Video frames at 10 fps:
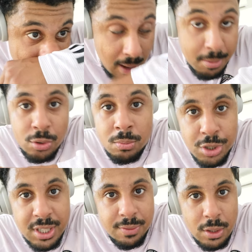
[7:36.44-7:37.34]
habe ich so
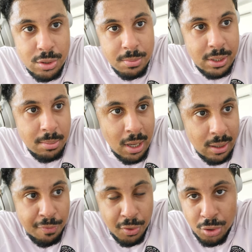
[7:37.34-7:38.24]
Musikvideos mitgemacht
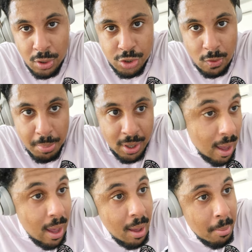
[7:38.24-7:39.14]
von Deutschrappern.
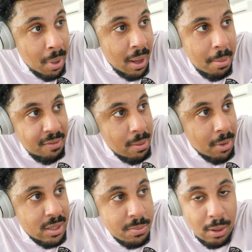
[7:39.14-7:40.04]
Ähm, bei wem
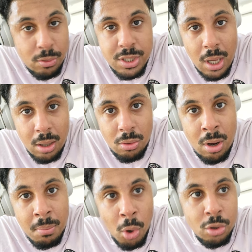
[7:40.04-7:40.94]
alles? Bei Luciano,
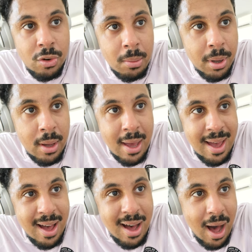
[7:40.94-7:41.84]
Motrip,
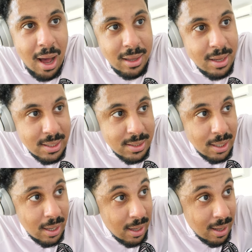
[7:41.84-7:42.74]
Alias,
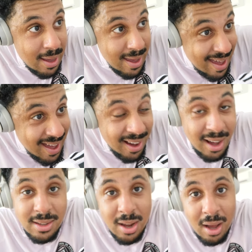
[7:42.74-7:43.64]

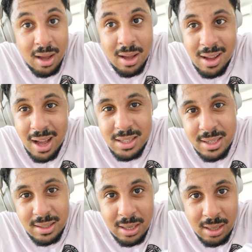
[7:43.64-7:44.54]
Chata, AZ.
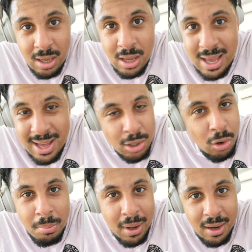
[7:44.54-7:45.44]

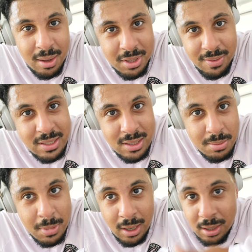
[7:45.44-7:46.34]
Noch ein paar, aber ich weiß es nicht mehr.